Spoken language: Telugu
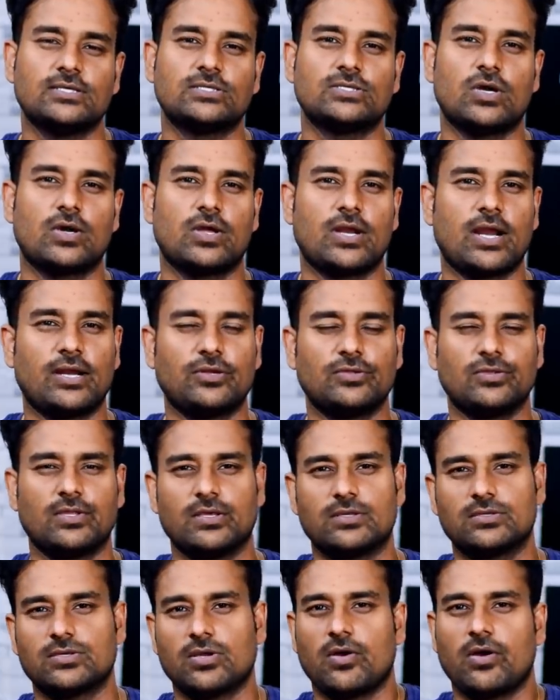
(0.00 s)
సో రానుంది
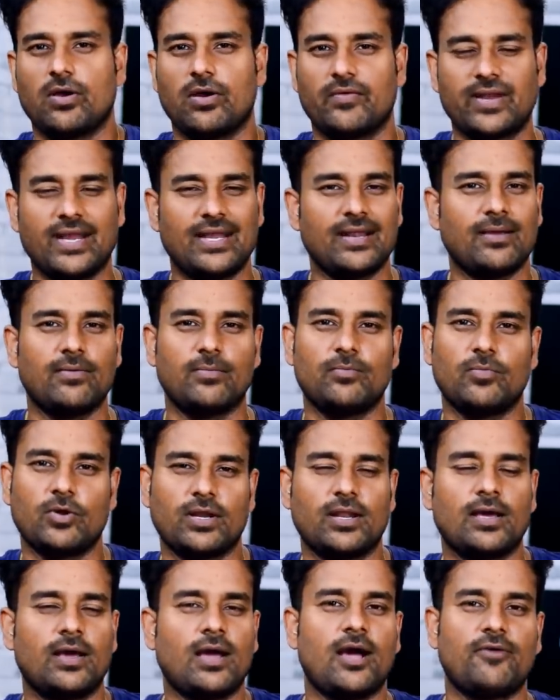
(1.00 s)
సో ఎవరైనా
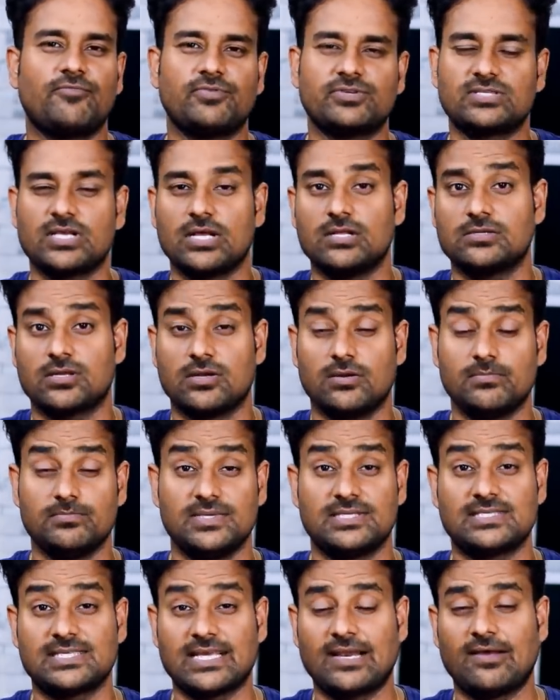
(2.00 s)
మొన్న ఆఫర్ సేల్స్లో
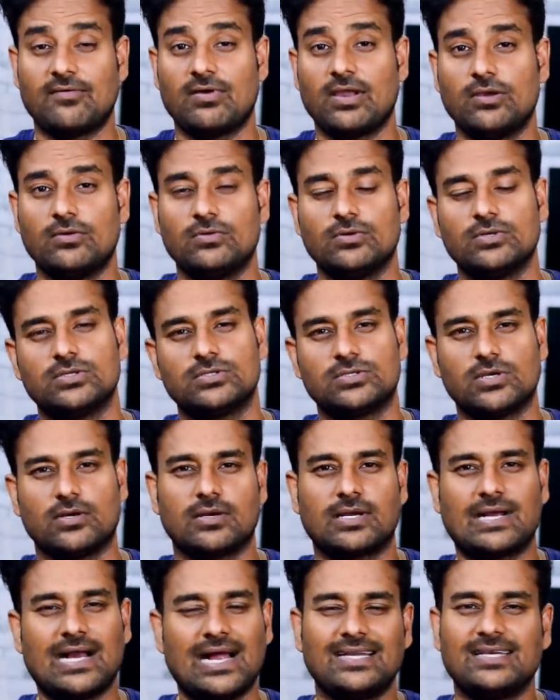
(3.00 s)
మిస్ అయిన వాళ్ళు సో
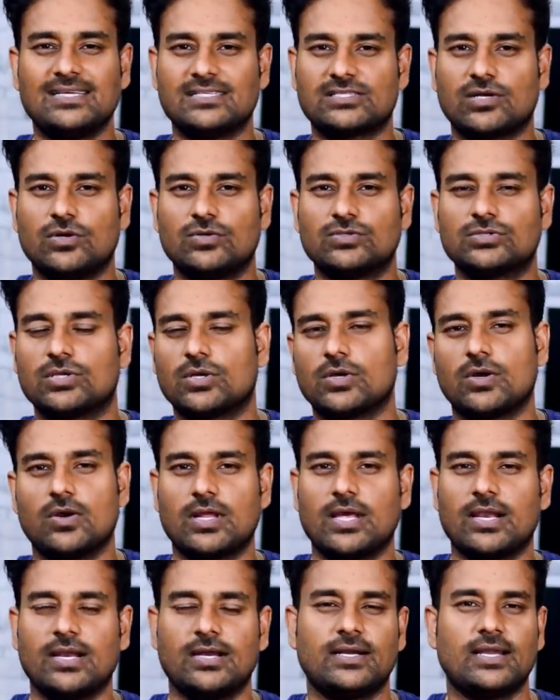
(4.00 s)
కార్డ్ డిస్కౌంట్స్తో
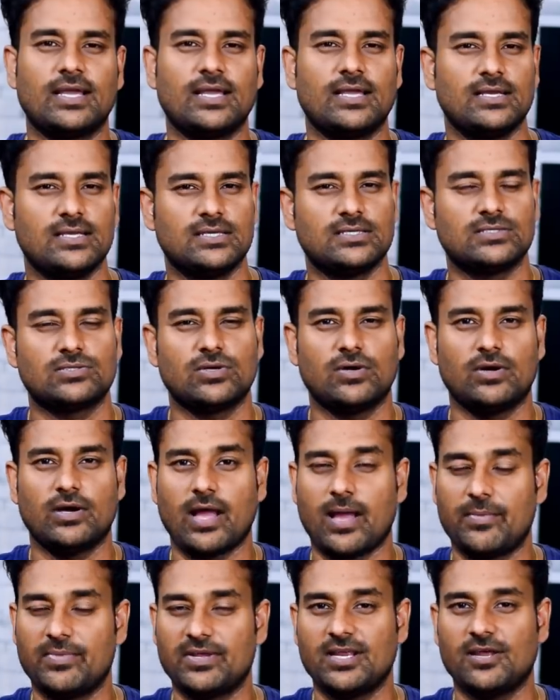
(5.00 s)
కొనాలంటే సో
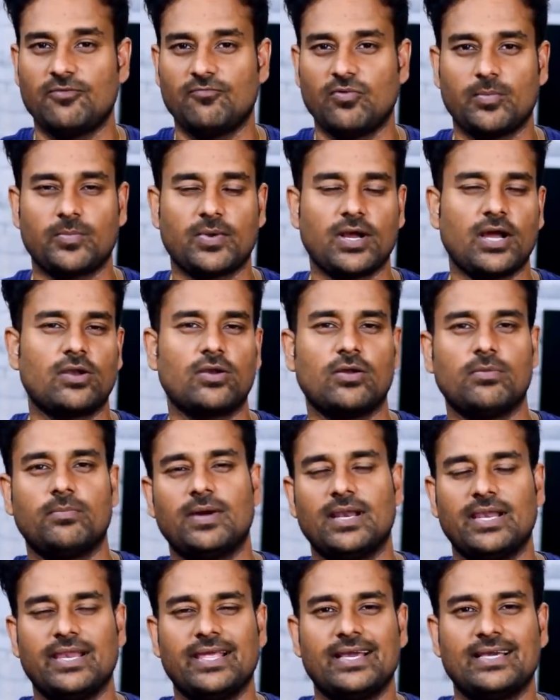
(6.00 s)
అమెజాన్ ఫ్లిప్కార్ట్లో
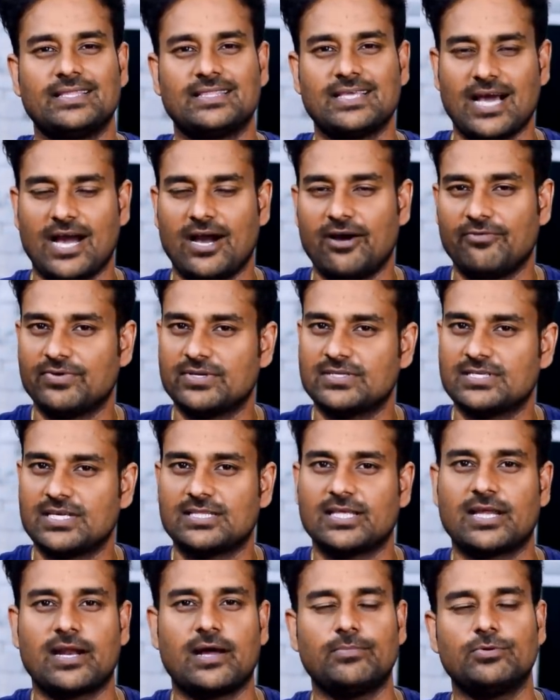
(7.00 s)
మళ్ళీ అయితే ఆఫర్స్
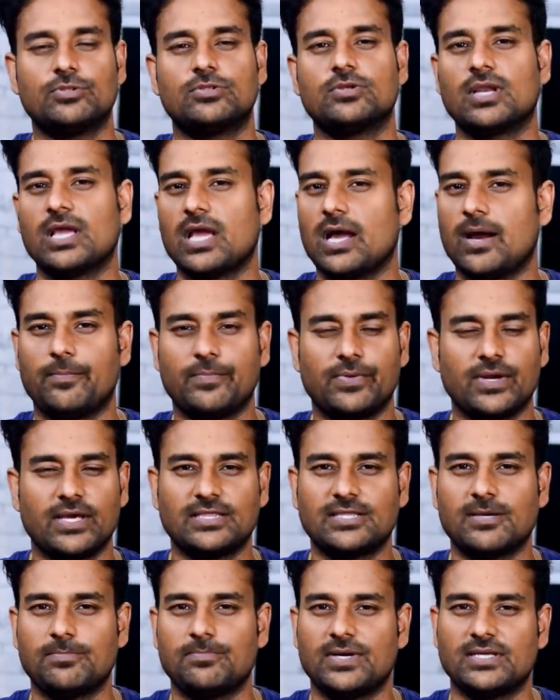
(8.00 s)
అయితే రాబోతున్నాయి
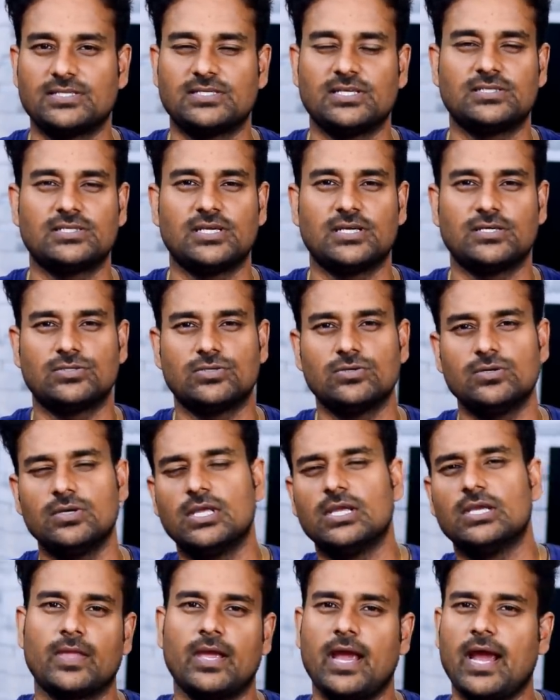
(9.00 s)
అప్పుడైతే పర్చేజ్ చేయొచ్చు
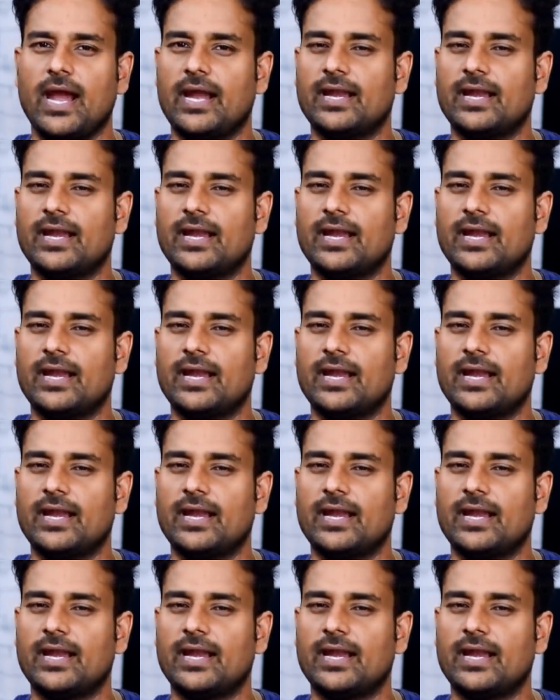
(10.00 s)
అండ్